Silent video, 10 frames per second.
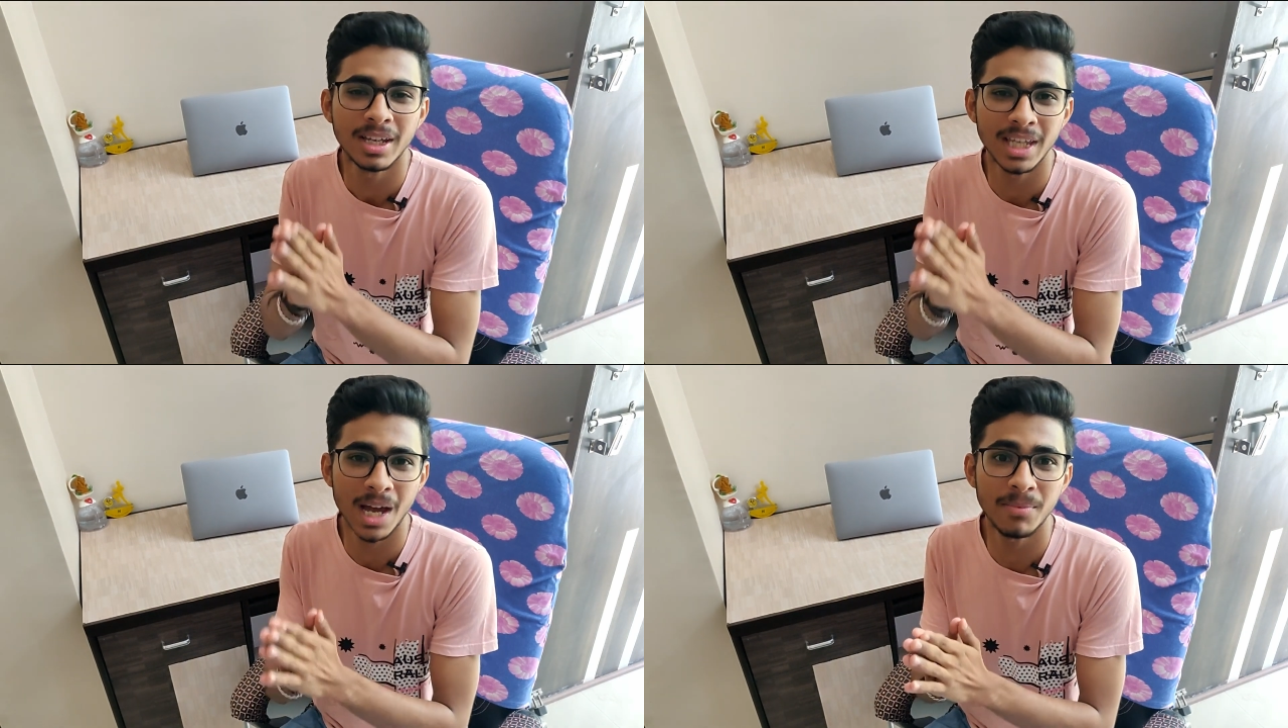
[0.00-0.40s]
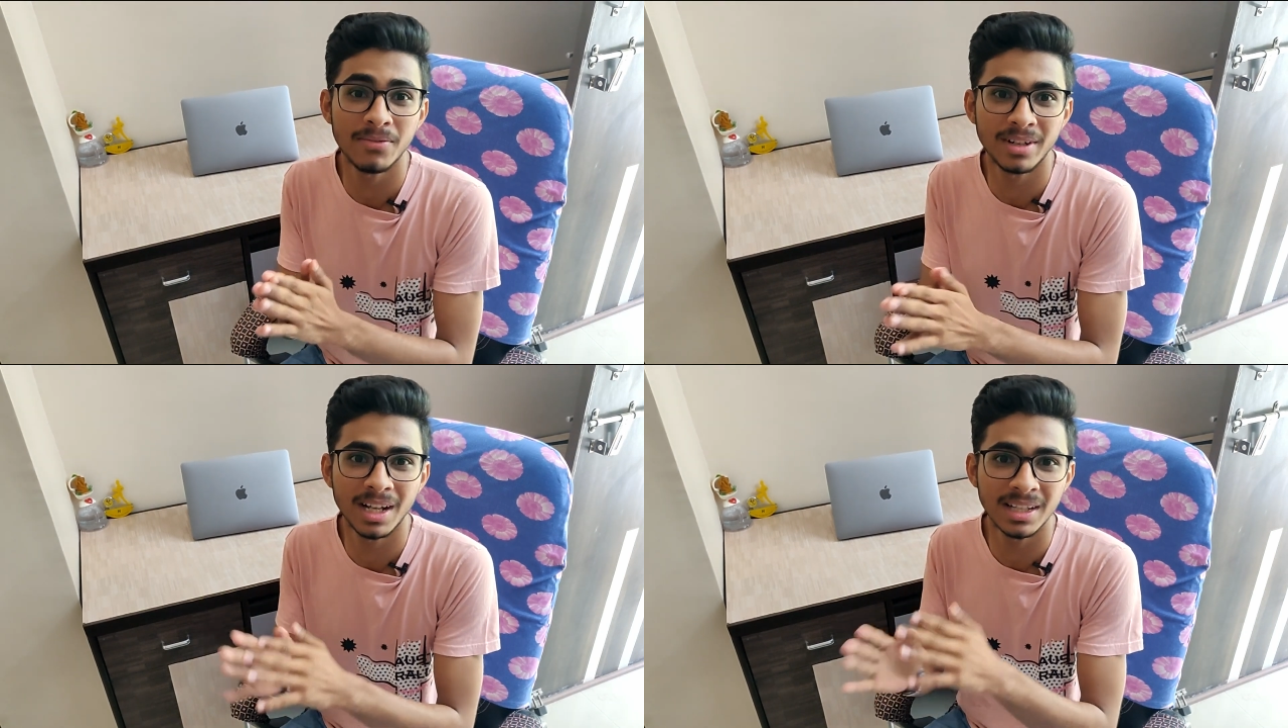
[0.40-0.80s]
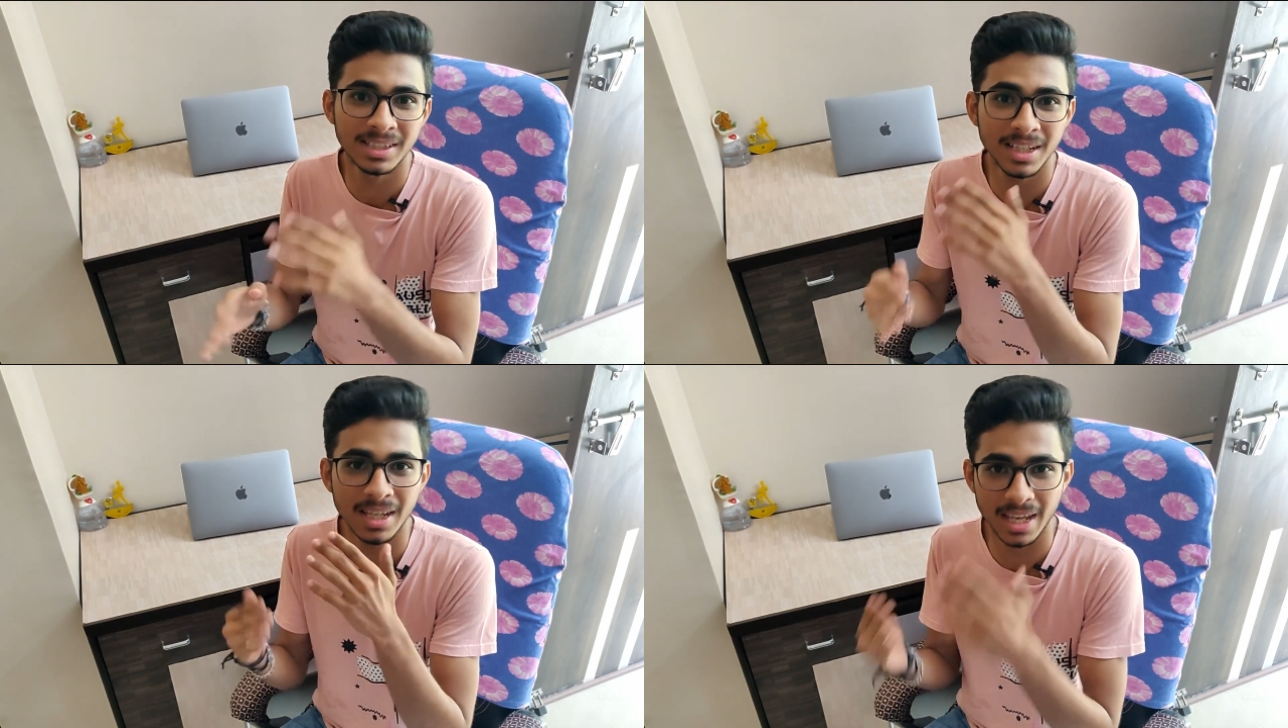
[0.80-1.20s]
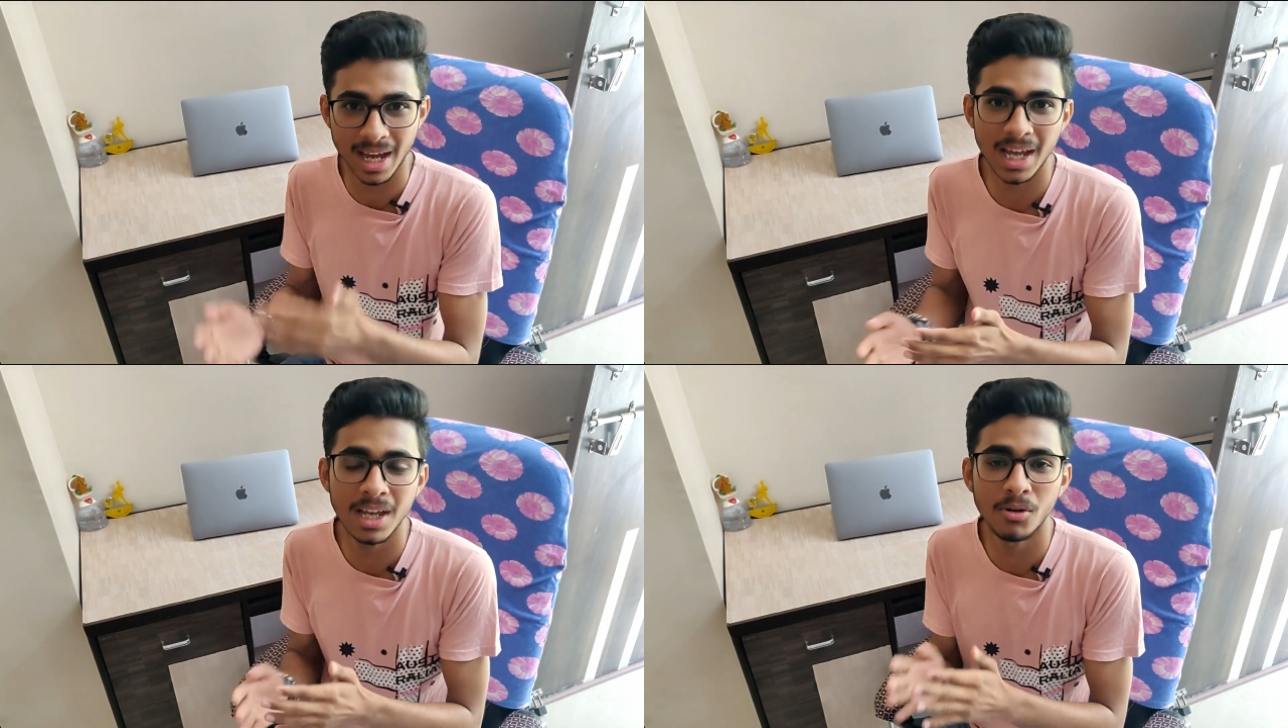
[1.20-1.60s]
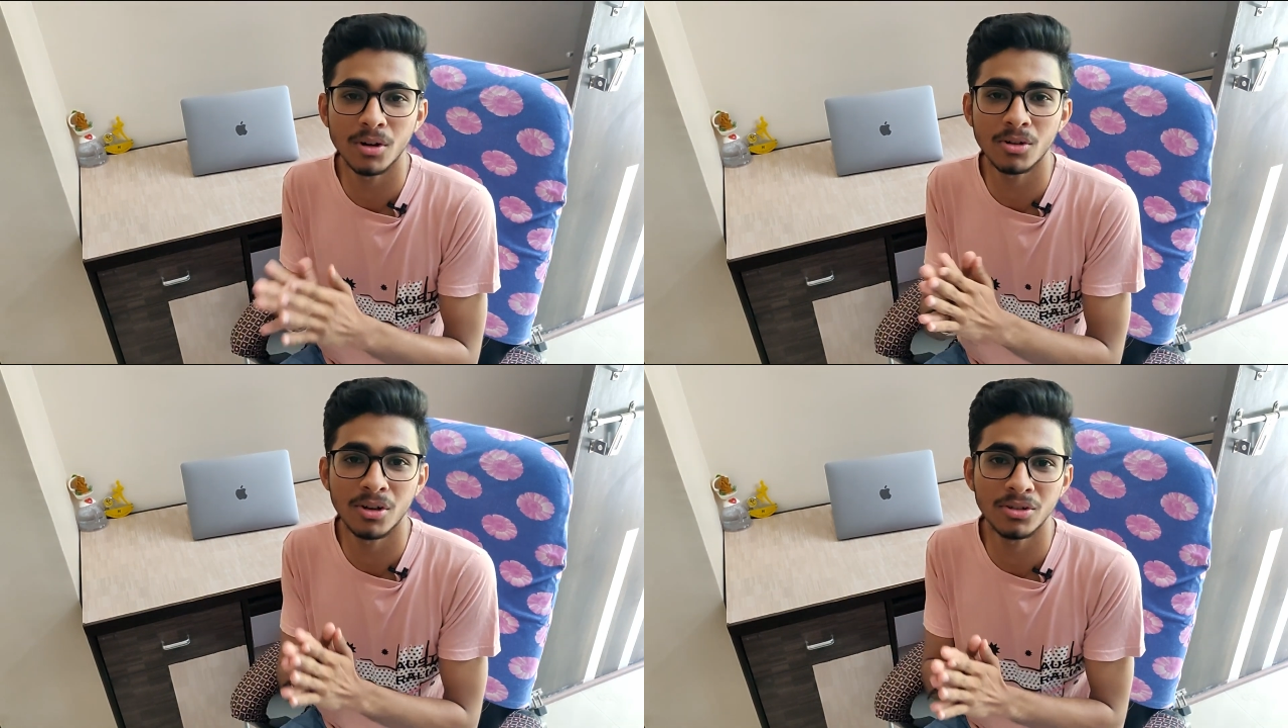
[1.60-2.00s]
कि यहाँ पे फ्रीलांसिंग क्या है
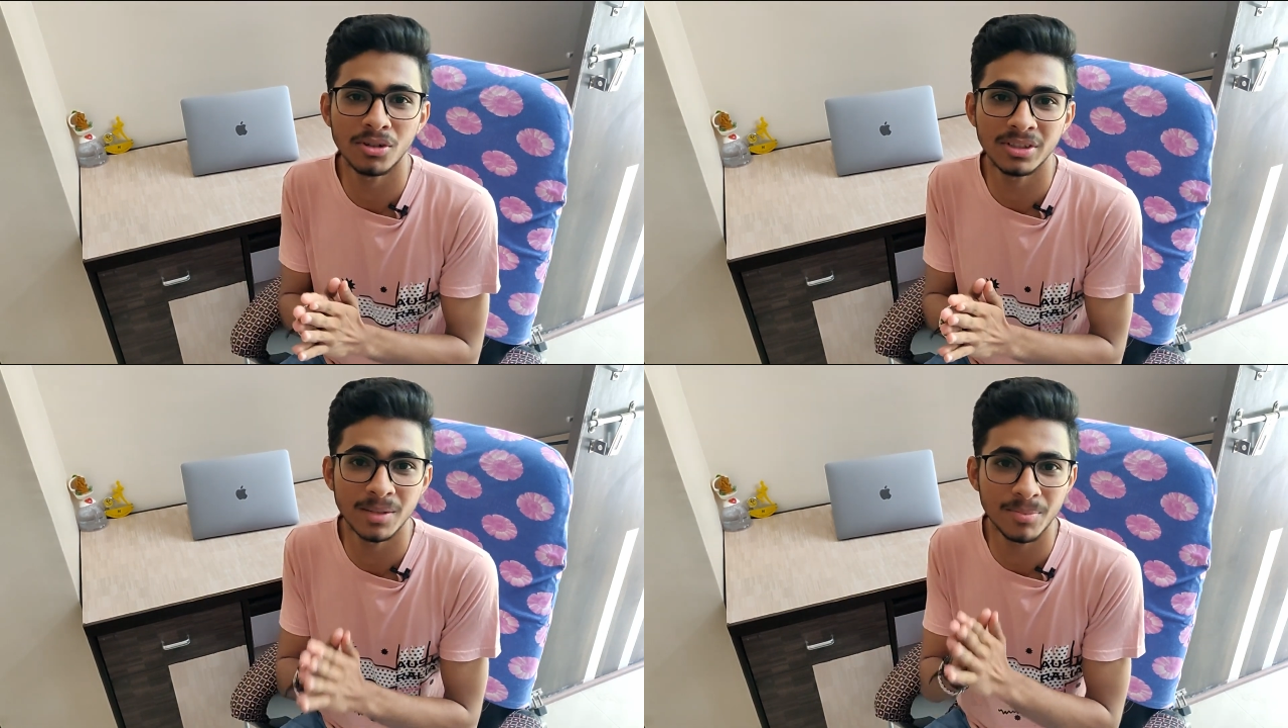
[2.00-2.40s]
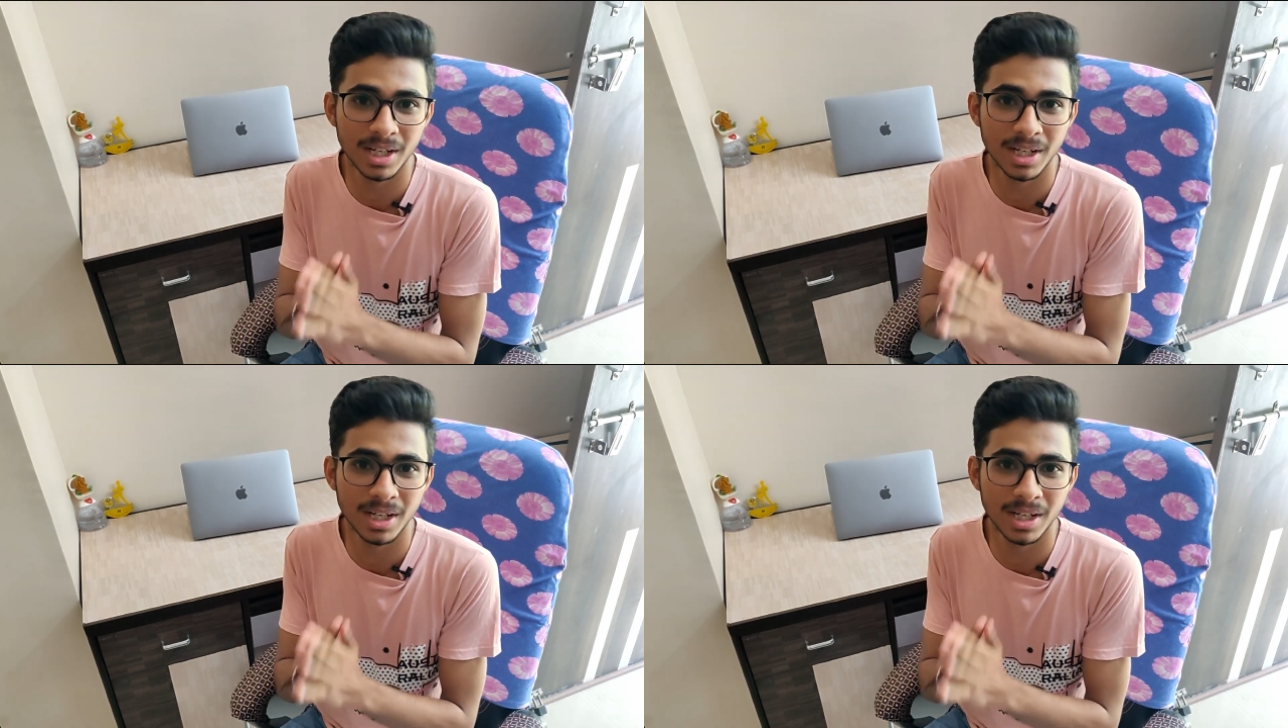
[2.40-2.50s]
और कौन कौन से